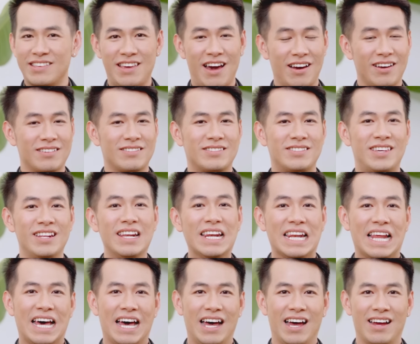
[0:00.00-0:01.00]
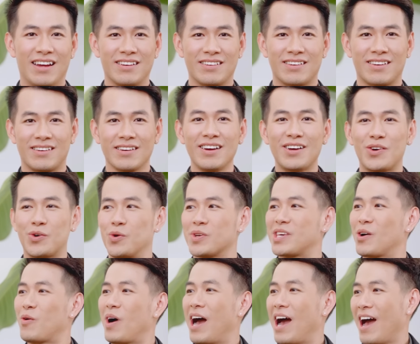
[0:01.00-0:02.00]
Nhật chính là Đức của
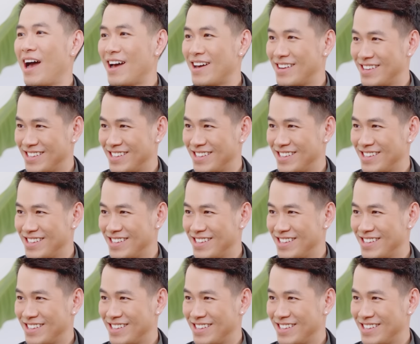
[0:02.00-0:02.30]
châu Á